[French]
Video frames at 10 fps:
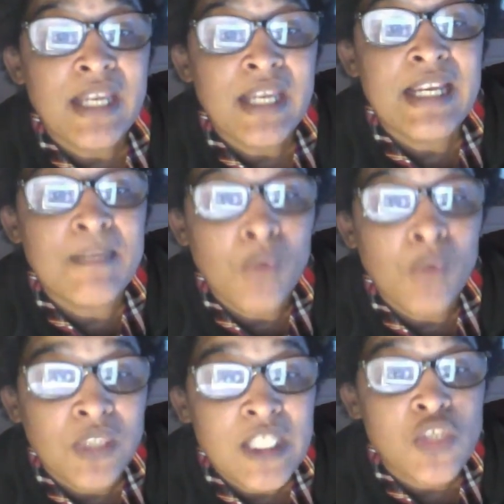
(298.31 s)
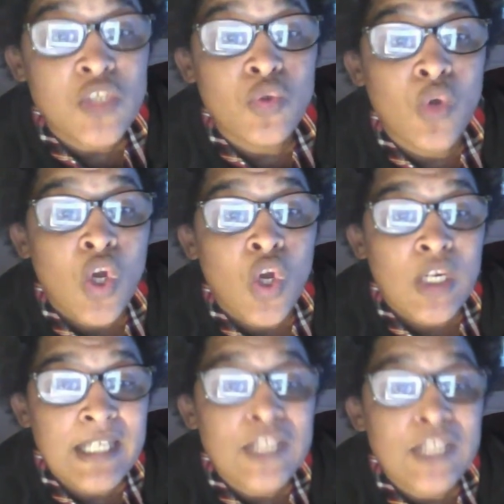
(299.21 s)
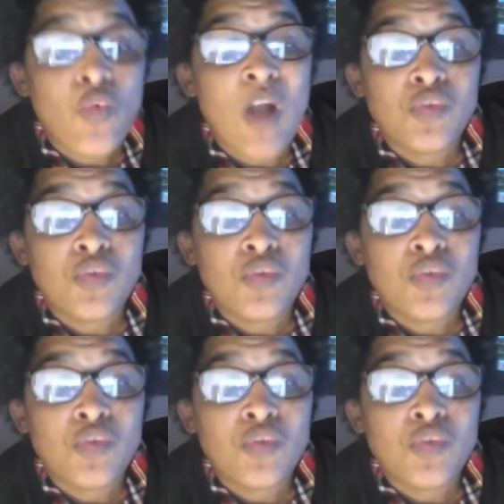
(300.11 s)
ils maudissent l'étoile